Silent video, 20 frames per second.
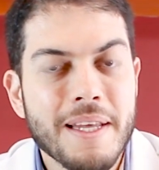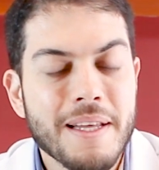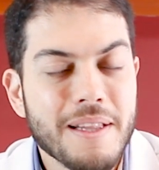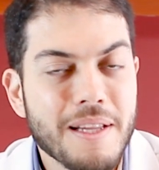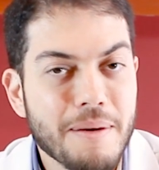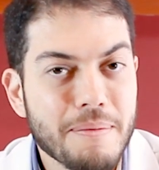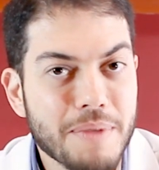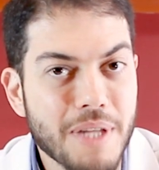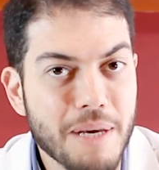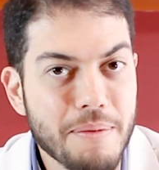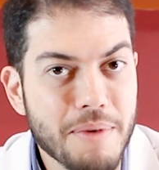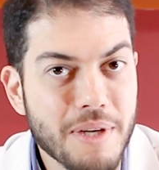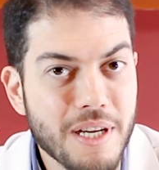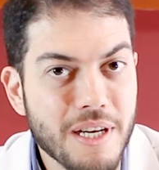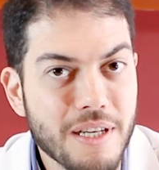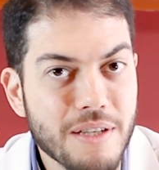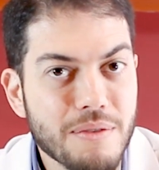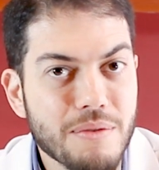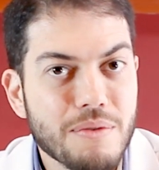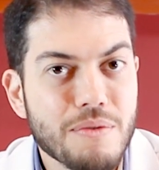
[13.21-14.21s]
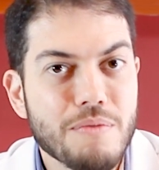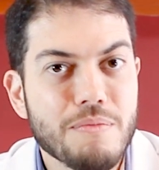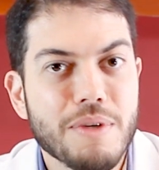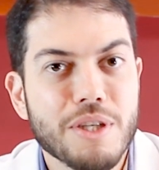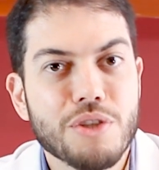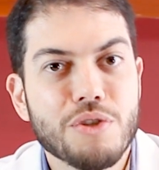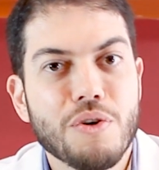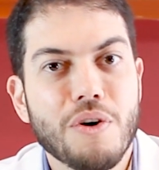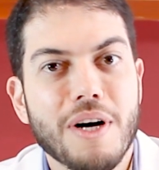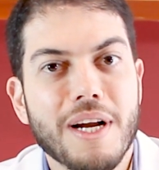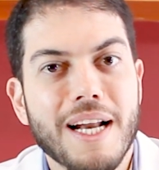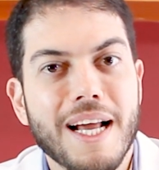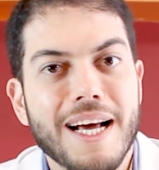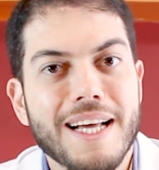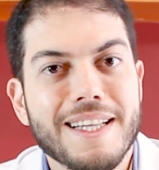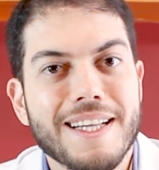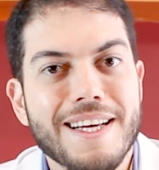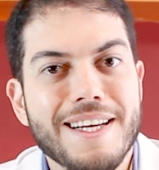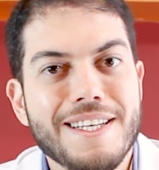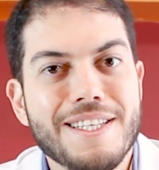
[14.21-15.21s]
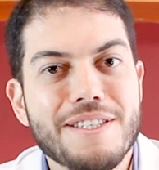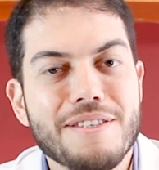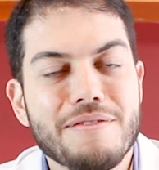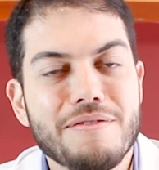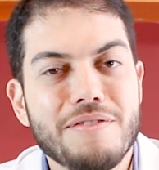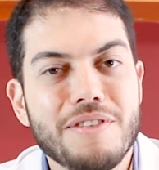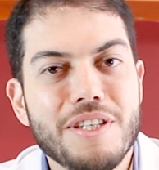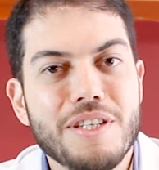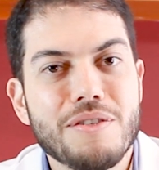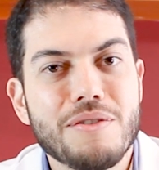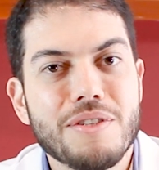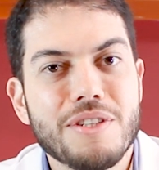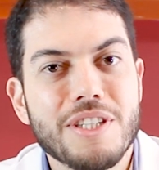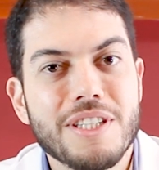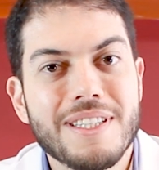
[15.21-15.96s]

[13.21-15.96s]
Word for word: Estamos terminando uma jornada aí de vídeos,